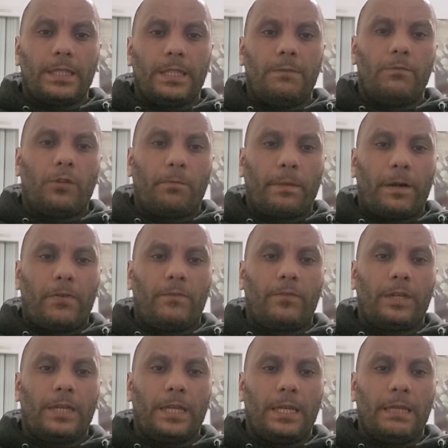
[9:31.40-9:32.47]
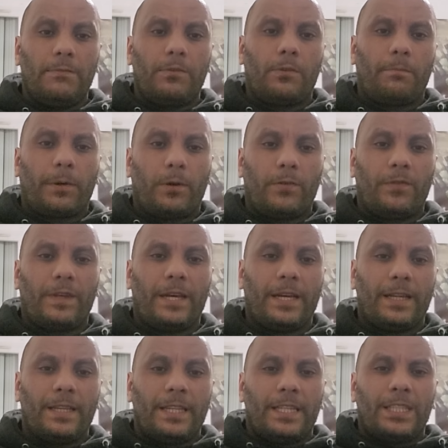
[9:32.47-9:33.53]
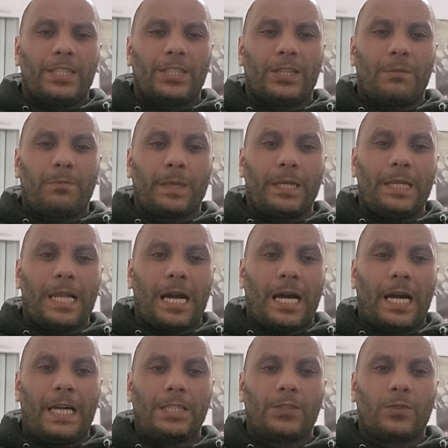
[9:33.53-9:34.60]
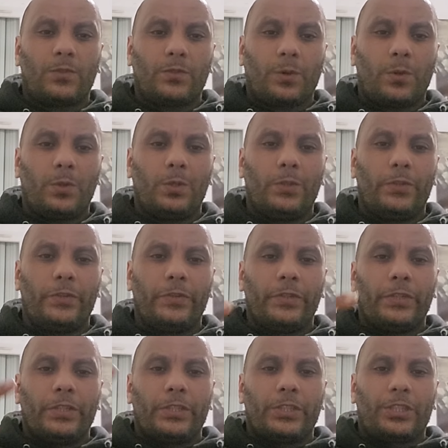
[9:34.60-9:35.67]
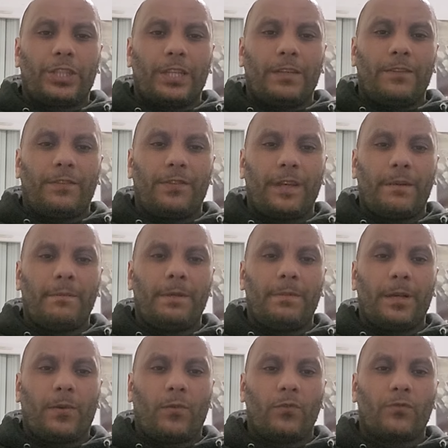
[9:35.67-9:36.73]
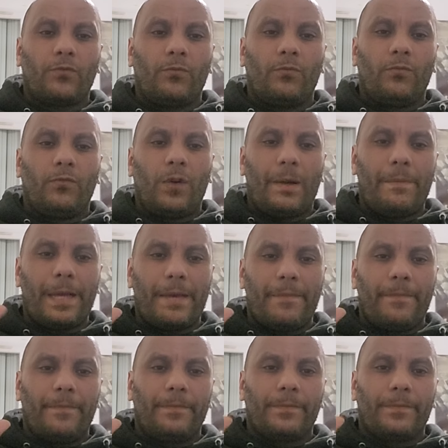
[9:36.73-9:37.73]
Ils ne l'ont pas envoyé, ils ne l'ont pas offert. J'ai pris la rage contre eux, j'ai fermé mes comptes moi-même.